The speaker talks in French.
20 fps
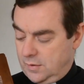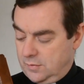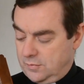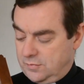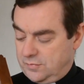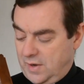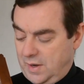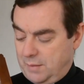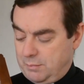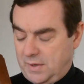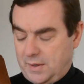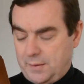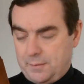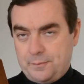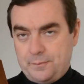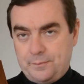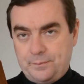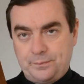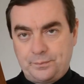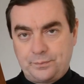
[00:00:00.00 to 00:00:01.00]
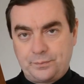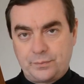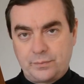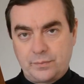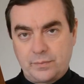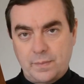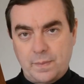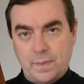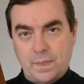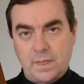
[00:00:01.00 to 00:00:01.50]
Femme,
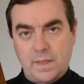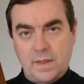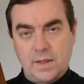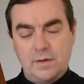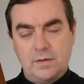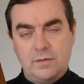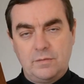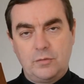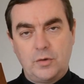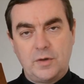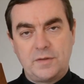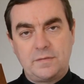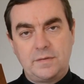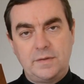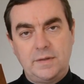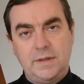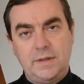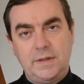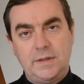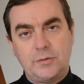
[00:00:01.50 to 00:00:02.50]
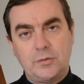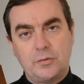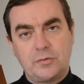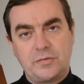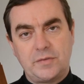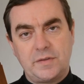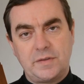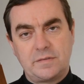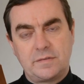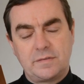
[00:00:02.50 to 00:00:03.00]
voici ton
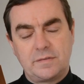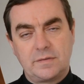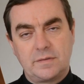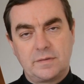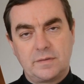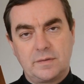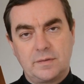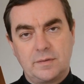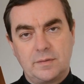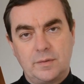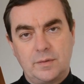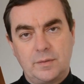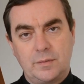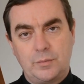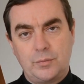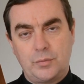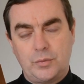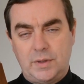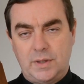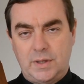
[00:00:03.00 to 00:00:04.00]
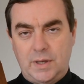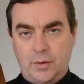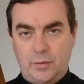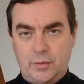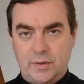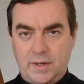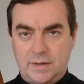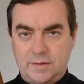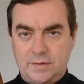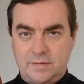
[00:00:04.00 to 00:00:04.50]
fils. Puis il a
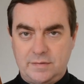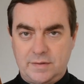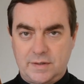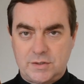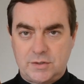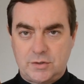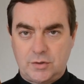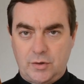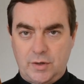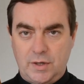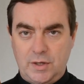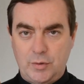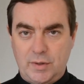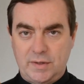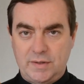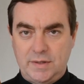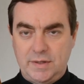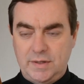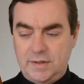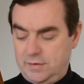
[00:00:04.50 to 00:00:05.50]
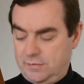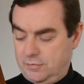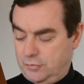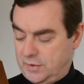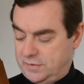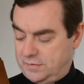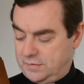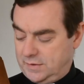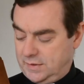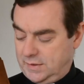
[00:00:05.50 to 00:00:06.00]
regardé Saint Jean et lui a dit,
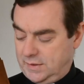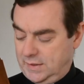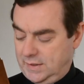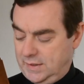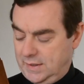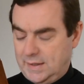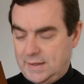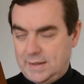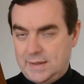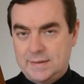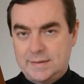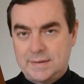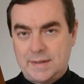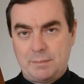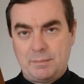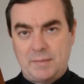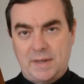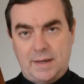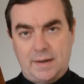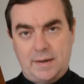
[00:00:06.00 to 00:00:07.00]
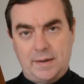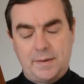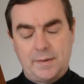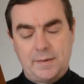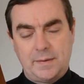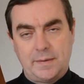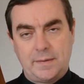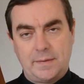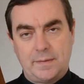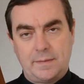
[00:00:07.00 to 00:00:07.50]
voici ta mère.